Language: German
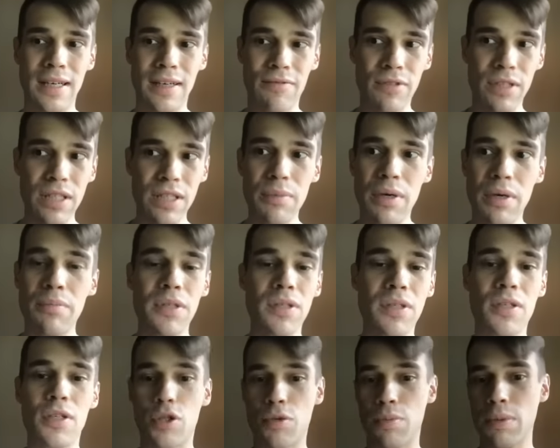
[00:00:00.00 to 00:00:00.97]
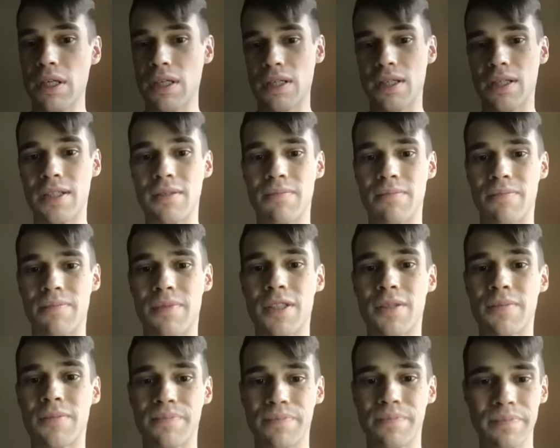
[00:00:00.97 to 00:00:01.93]
wird immer ein bisschen schwieriger.
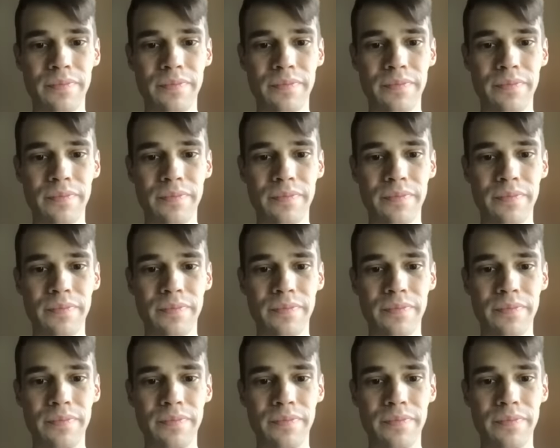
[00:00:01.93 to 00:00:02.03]
Ne?